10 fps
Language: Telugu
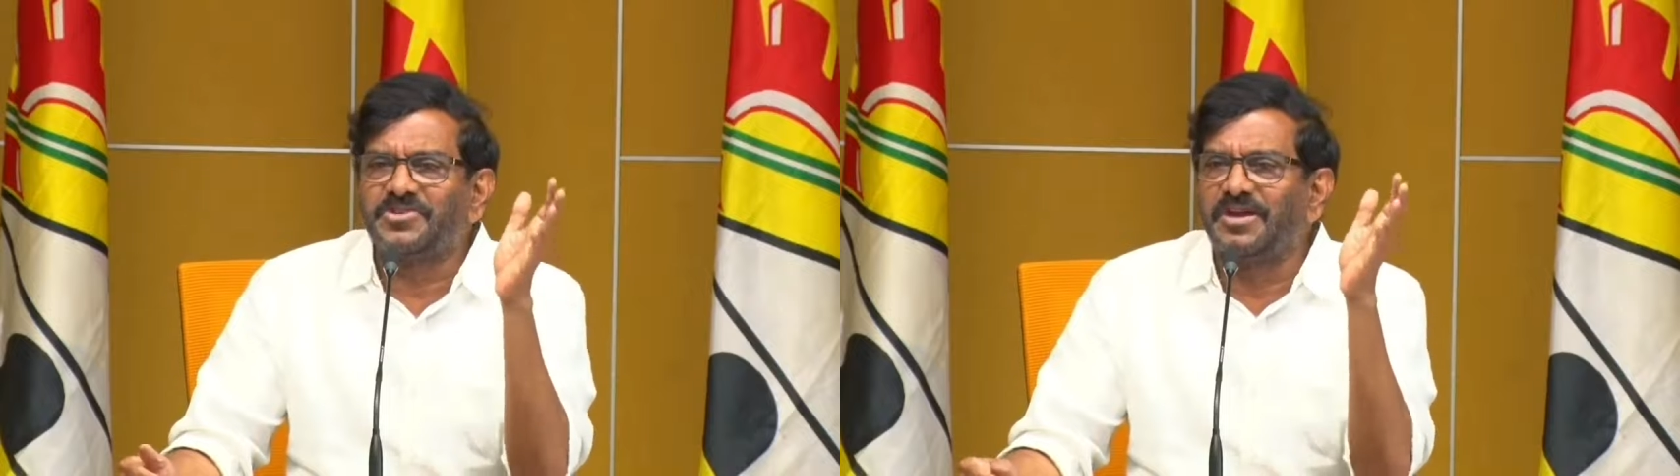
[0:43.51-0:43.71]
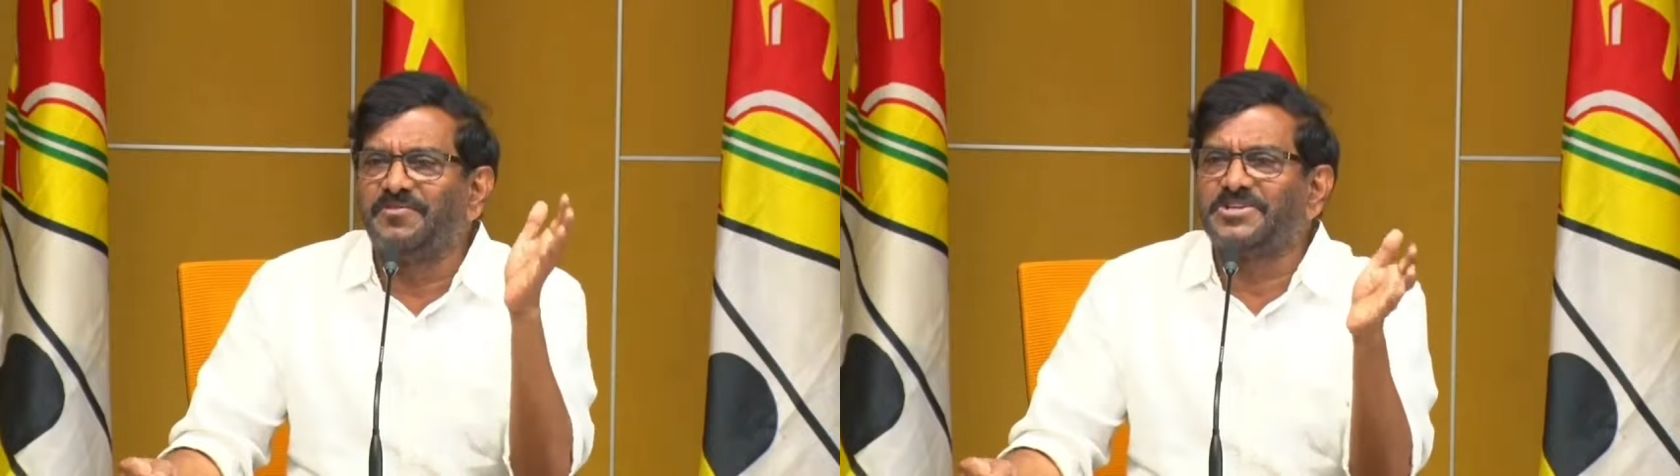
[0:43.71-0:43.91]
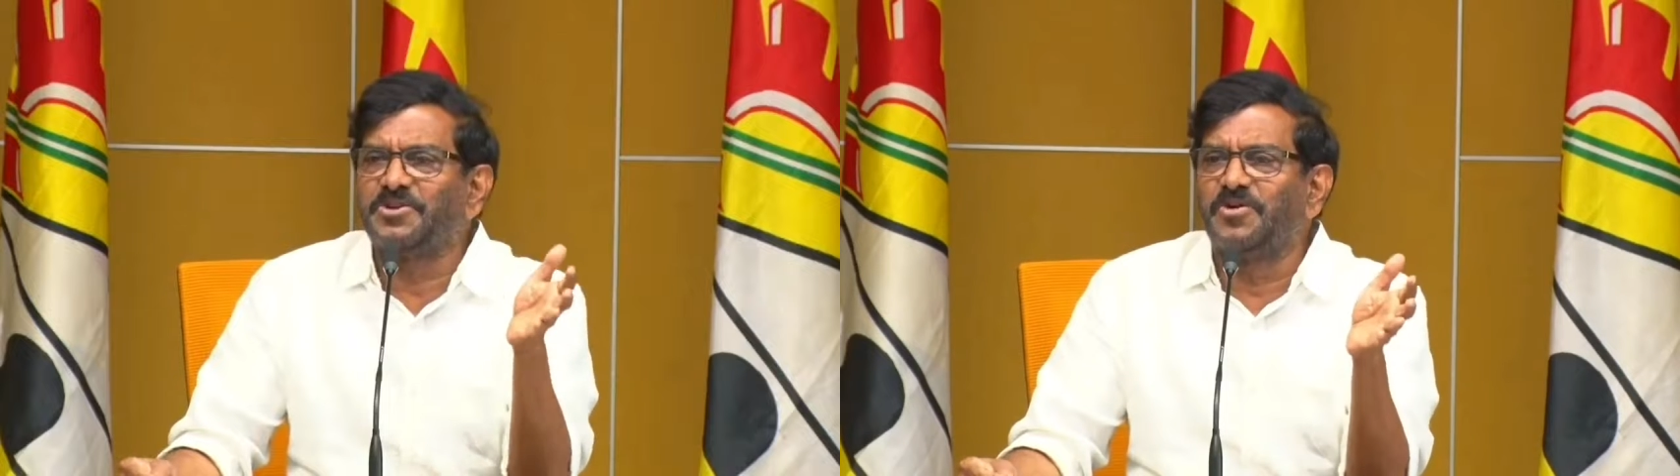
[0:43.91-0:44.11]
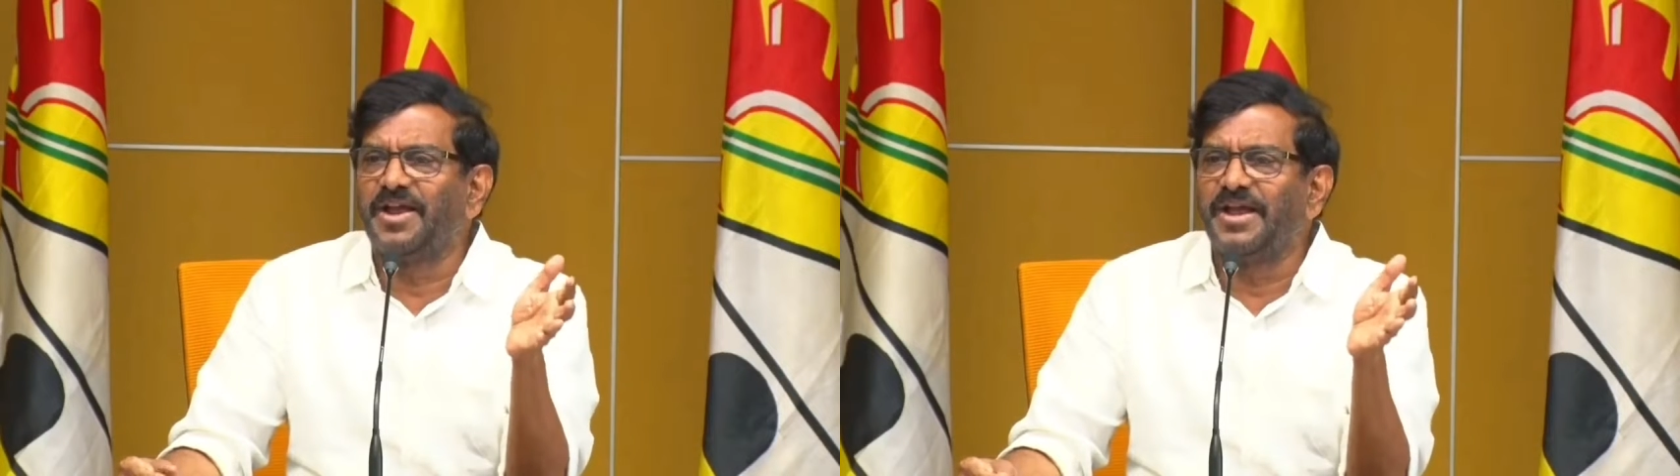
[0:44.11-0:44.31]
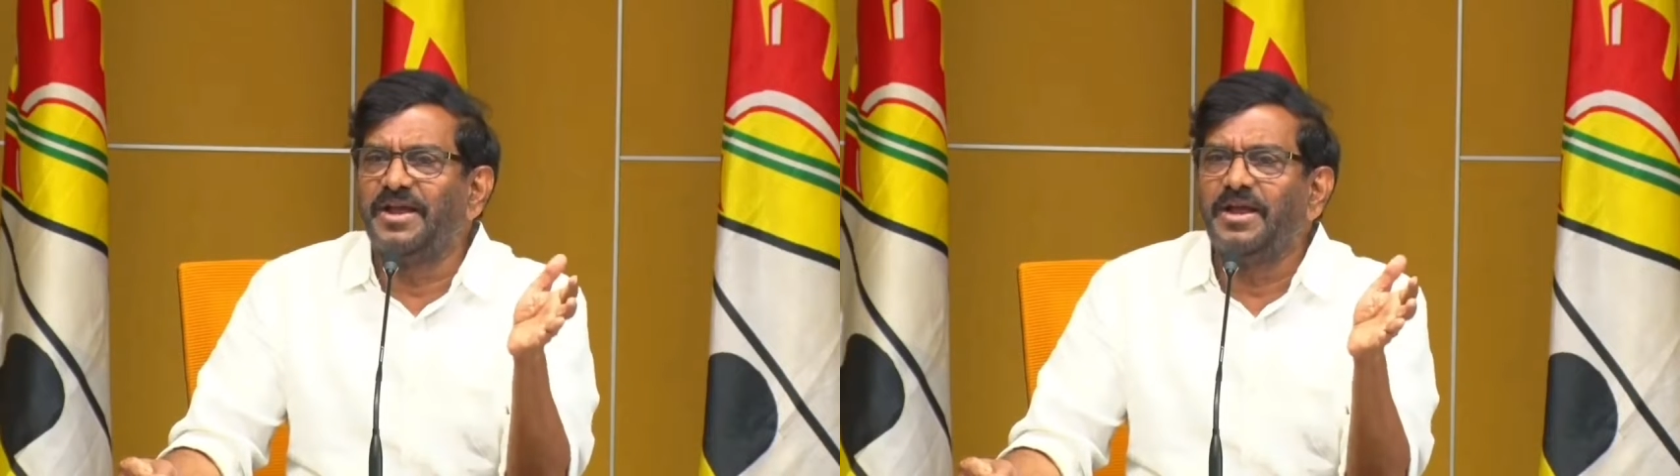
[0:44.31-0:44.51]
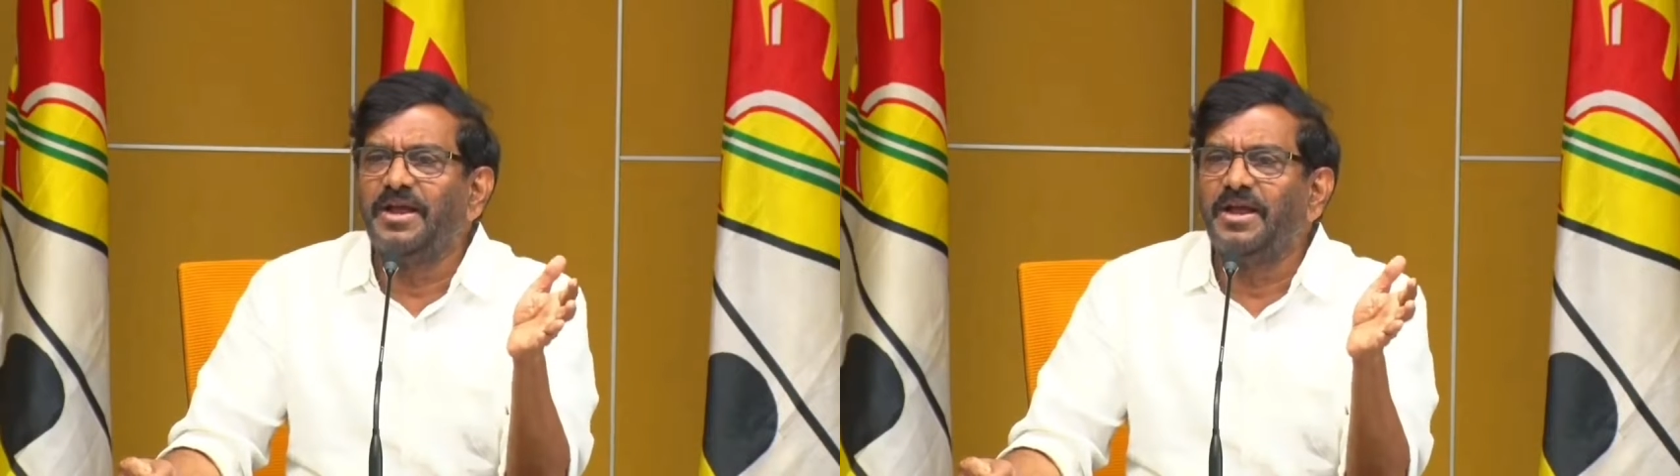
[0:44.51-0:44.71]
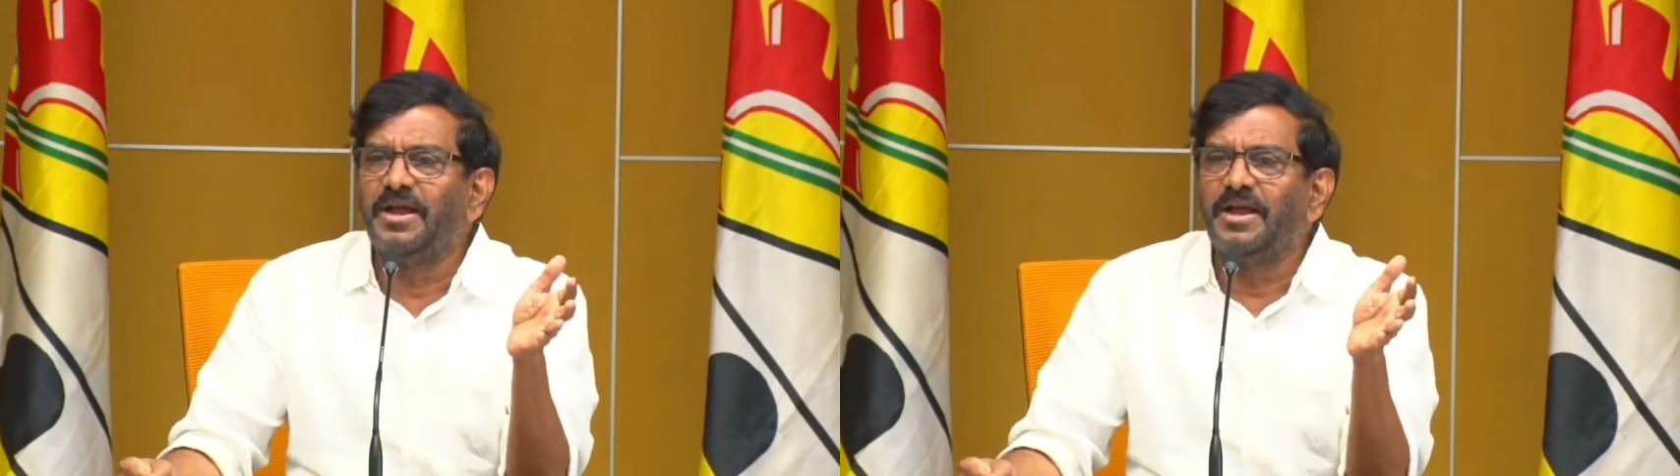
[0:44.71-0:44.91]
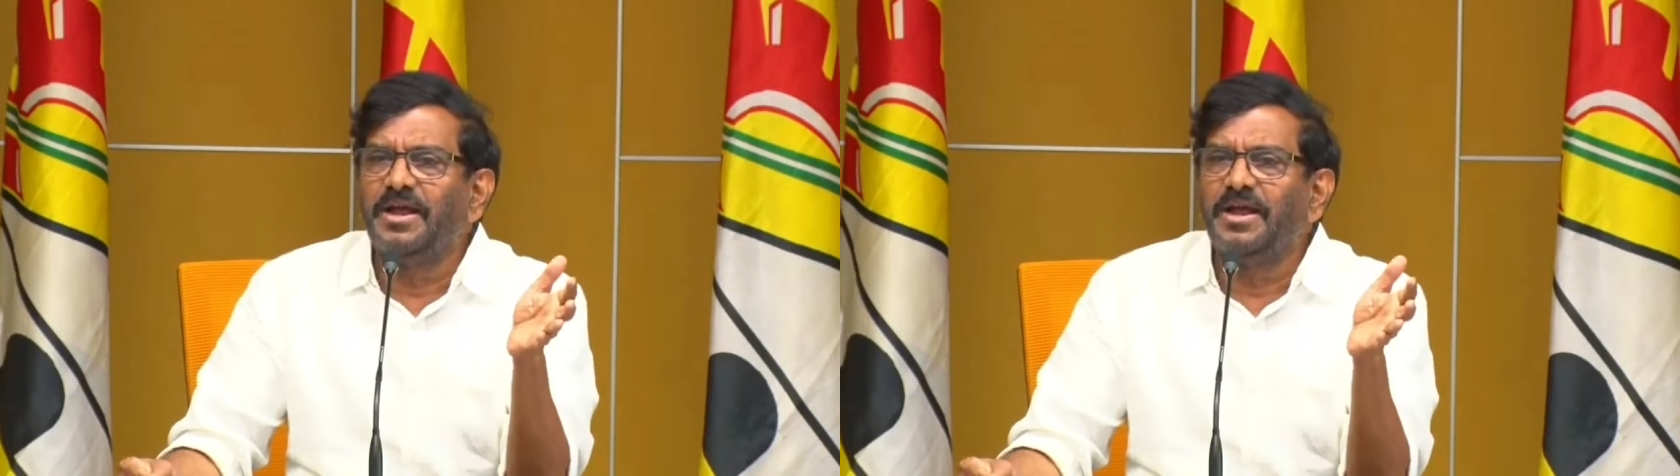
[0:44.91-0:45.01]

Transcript: ఎన్ని సర్వీసులు ఉన్నాయి